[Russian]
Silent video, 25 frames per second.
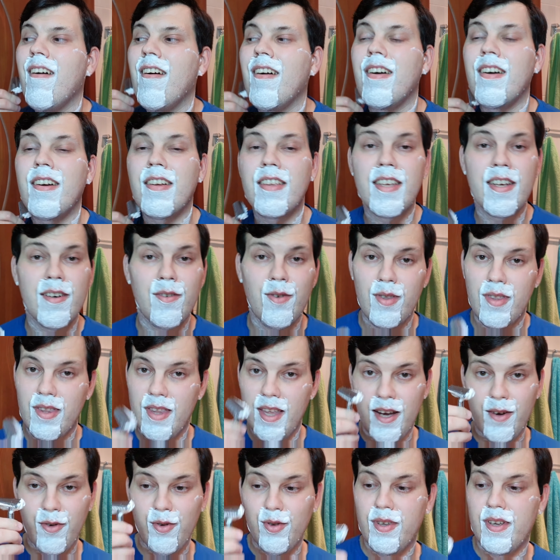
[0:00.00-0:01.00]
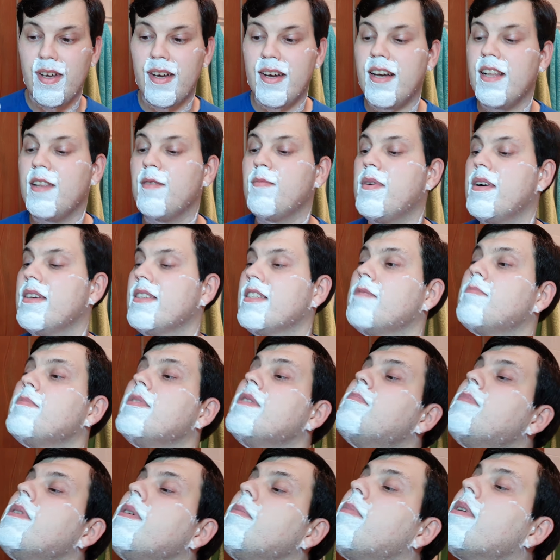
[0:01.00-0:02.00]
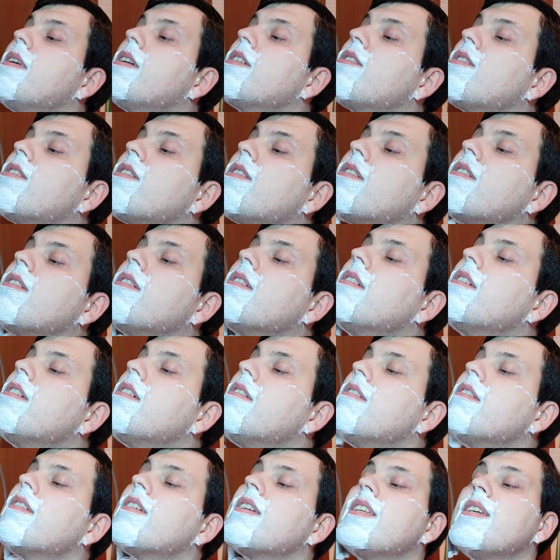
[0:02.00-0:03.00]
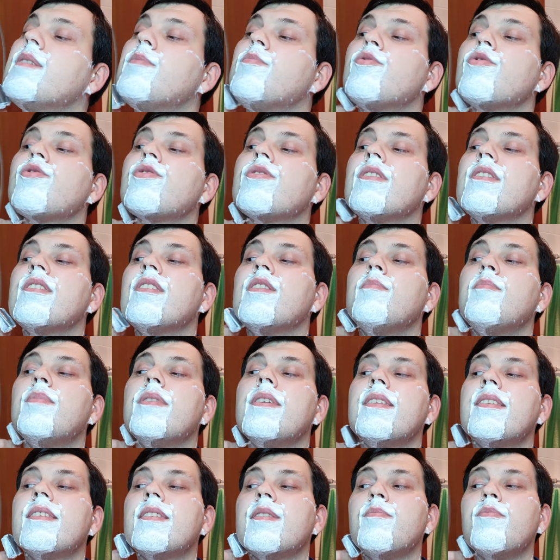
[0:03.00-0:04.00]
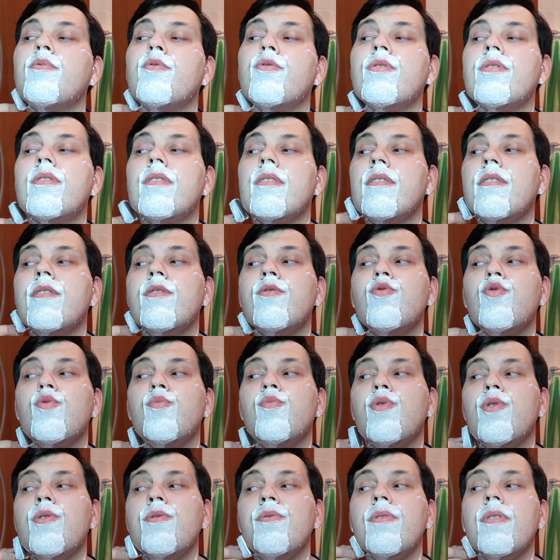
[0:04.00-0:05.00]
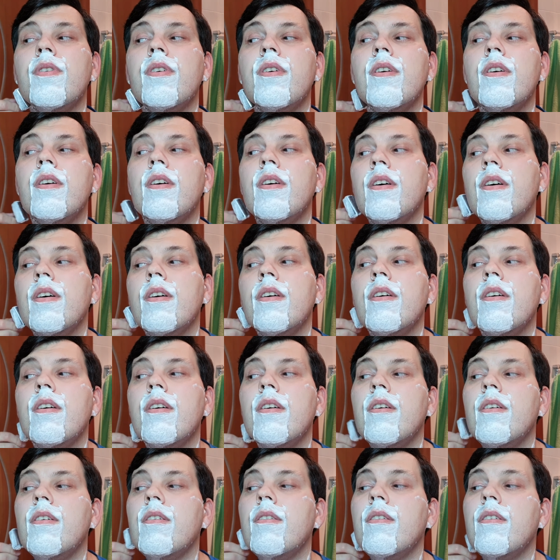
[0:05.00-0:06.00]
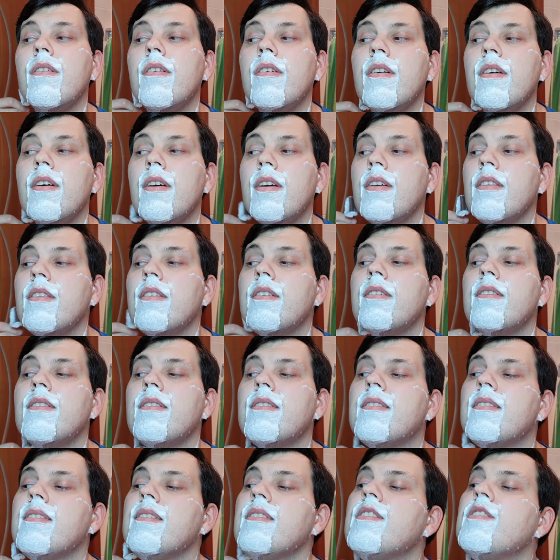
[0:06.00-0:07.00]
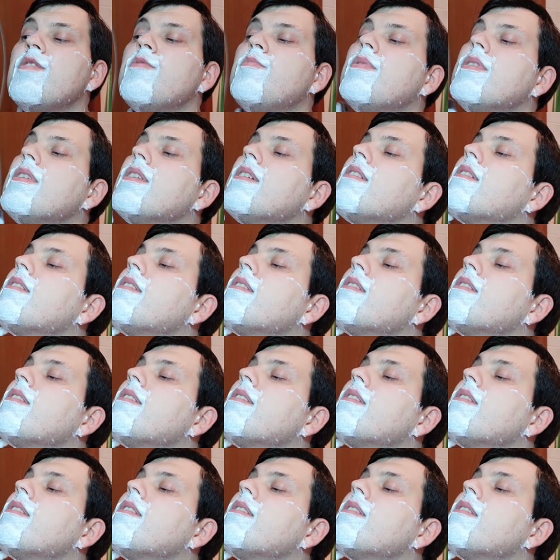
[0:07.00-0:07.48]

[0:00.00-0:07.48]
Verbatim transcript: где вот так вот, как алмазом, не помашешь, где можно добриться просто до зубов и нанести себе